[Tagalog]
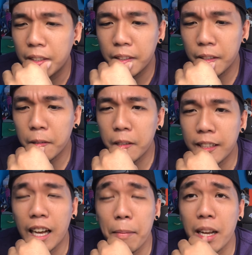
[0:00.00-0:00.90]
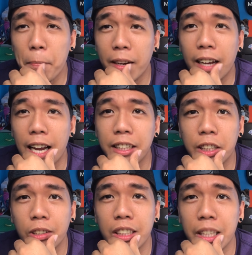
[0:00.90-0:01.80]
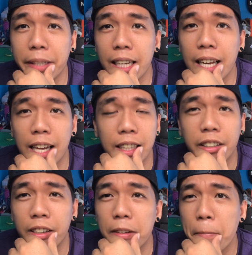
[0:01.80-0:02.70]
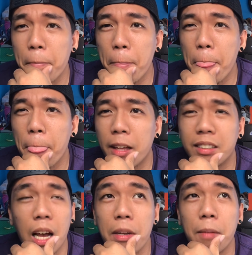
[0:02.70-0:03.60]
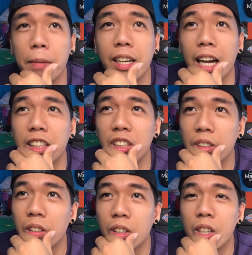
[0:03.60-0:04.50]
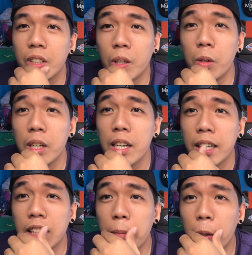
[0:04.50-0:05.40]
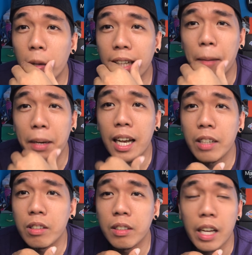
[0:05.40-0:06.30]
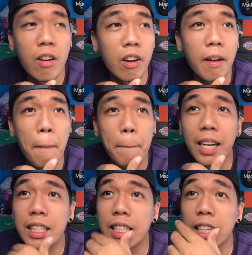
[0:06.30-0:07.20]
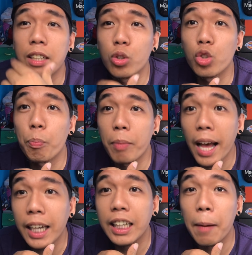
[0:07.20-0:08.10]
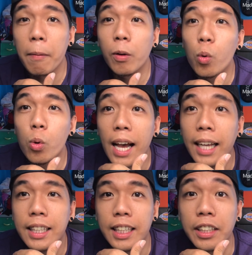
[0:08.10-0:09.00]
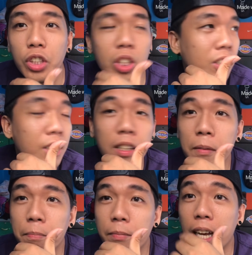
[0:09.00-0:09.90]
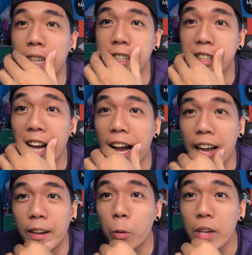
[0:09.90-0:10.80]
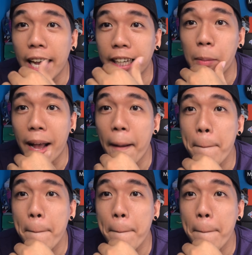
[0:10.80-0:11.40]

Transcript: So, ang dami na pagkain dito, hindi namin kailangan, no? Dami ng pagkain dito. So, number one nga pala yung ano, ang kasi na nagsusupply ng gulay sa inyo. Mga isda, gulay, di ba?